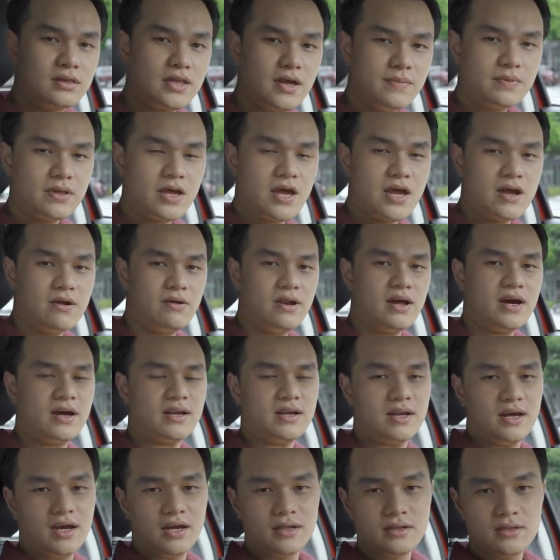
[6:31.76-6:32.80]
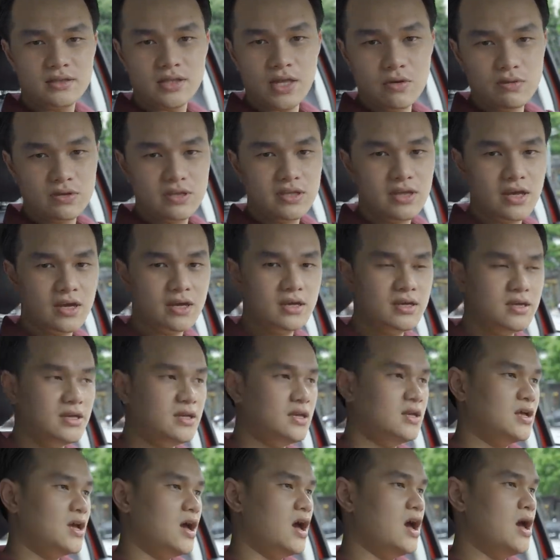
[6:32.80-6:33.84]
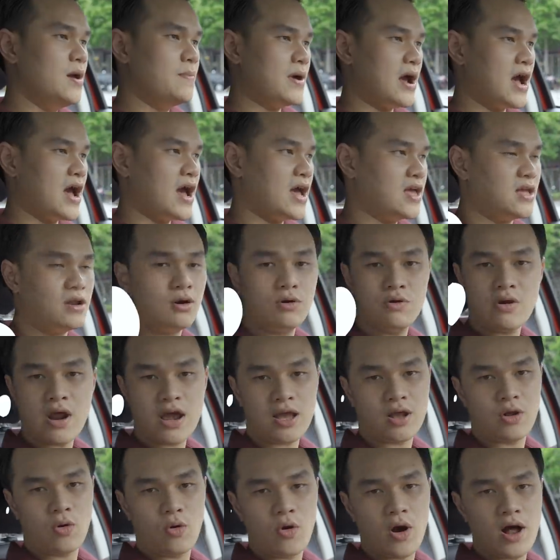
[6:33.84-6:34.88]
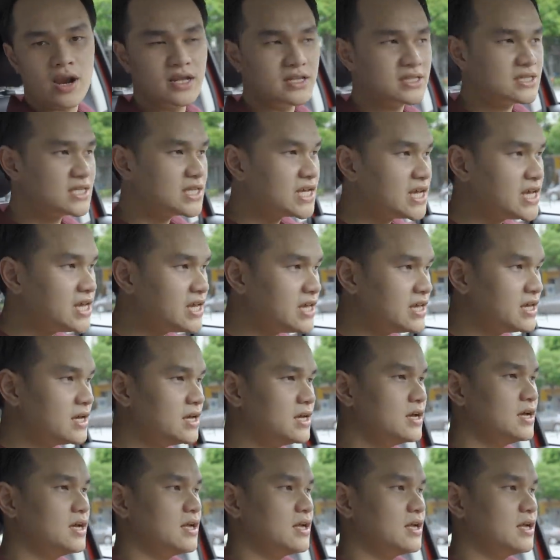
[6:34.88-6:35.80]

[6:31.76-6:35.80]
tiếp theo là đến tiêu chí êm ái right quality